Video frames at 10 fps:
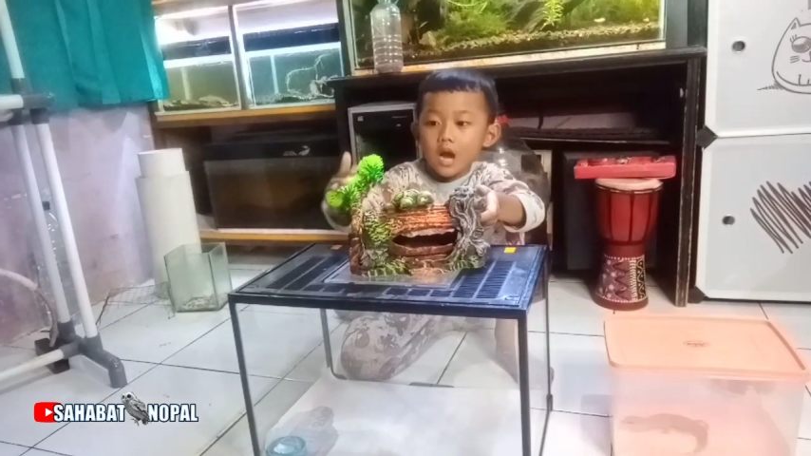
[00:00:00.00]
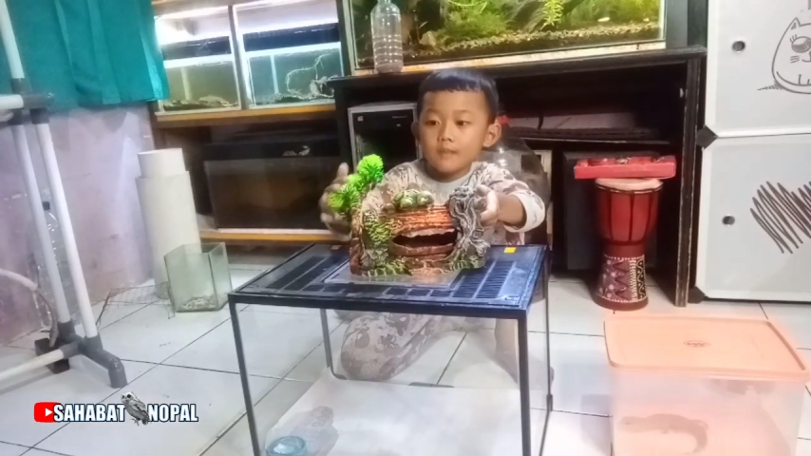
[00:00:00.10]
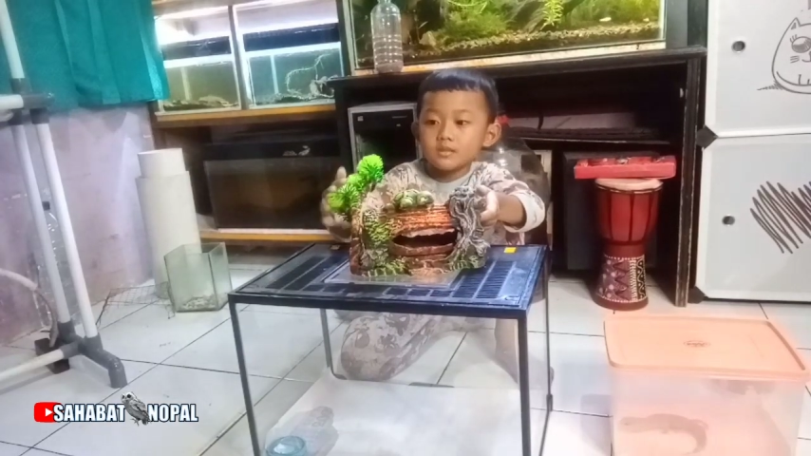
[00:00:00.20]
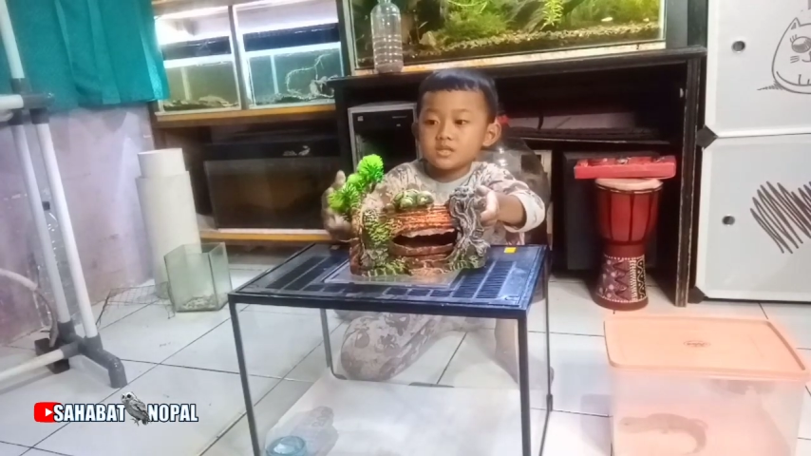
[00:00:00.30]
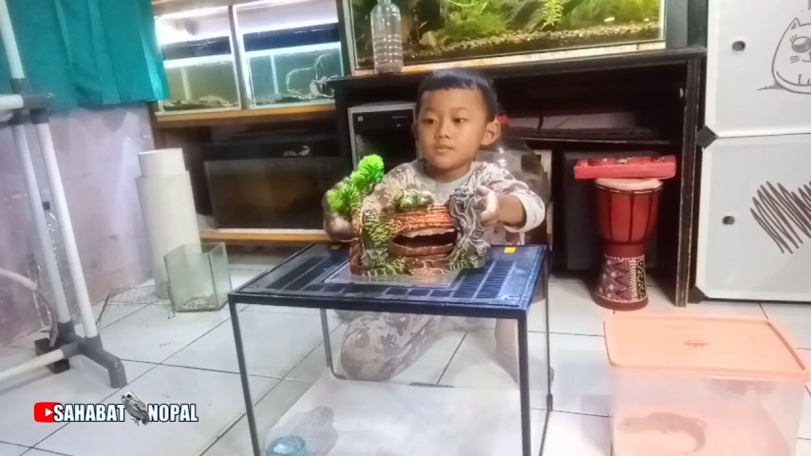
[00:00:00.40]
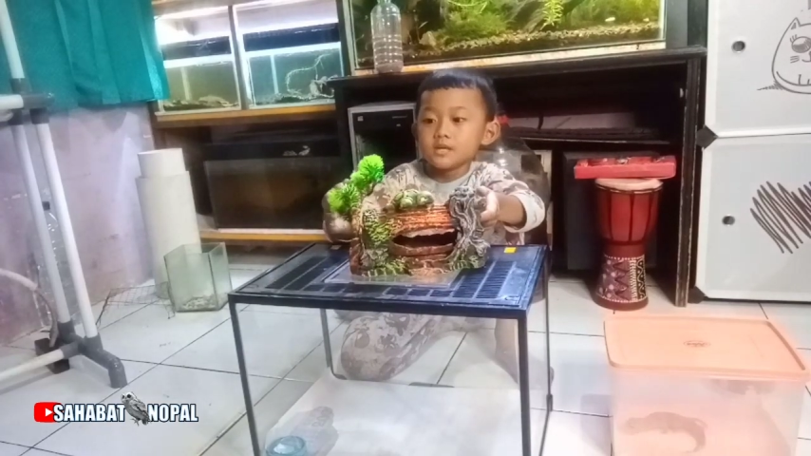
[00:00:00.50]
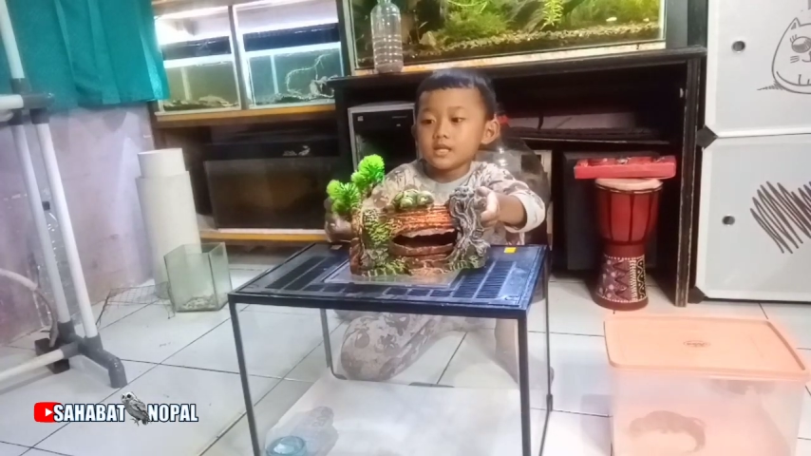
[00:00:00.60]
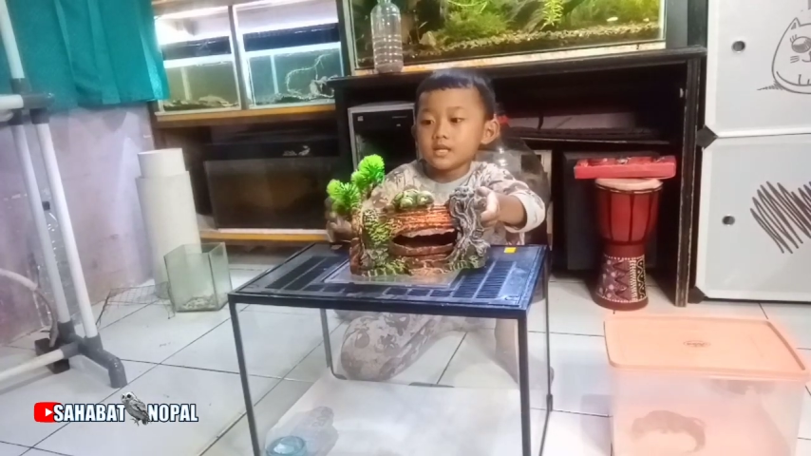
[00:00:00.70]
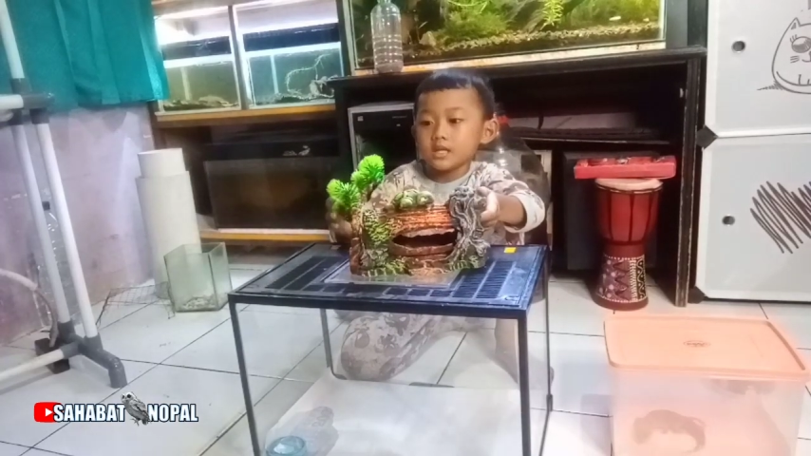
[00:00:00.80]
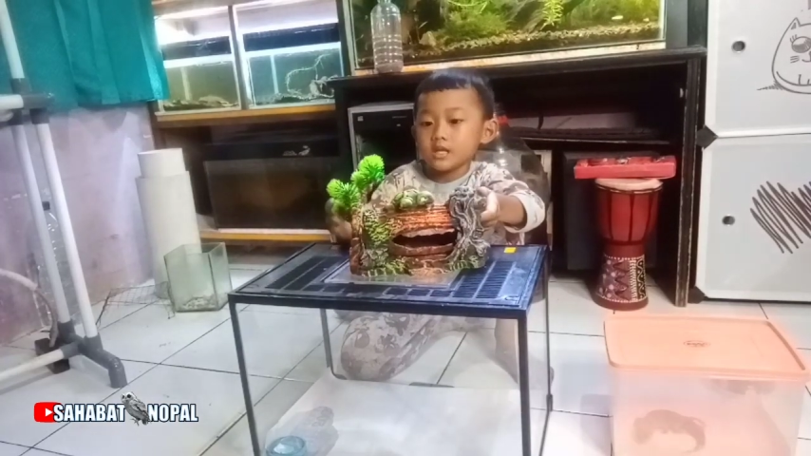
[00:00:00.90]
abis beli
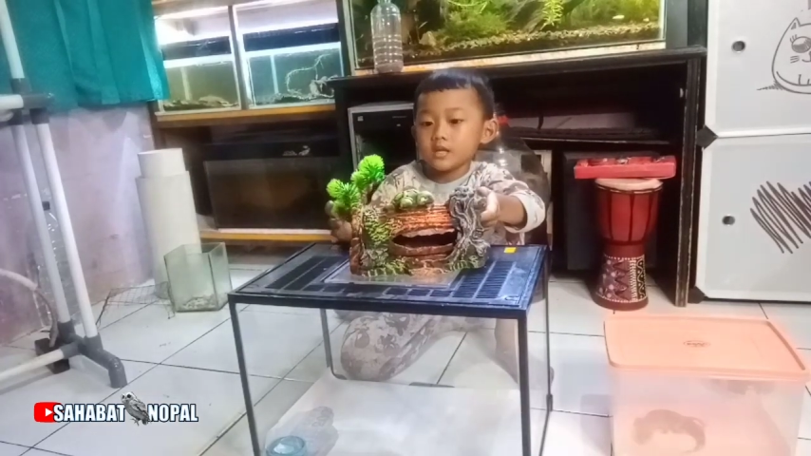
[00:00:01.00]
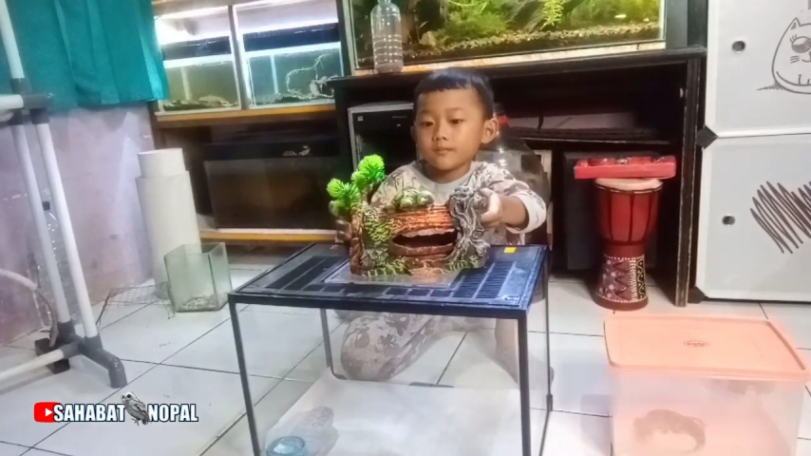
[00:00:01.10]
nih.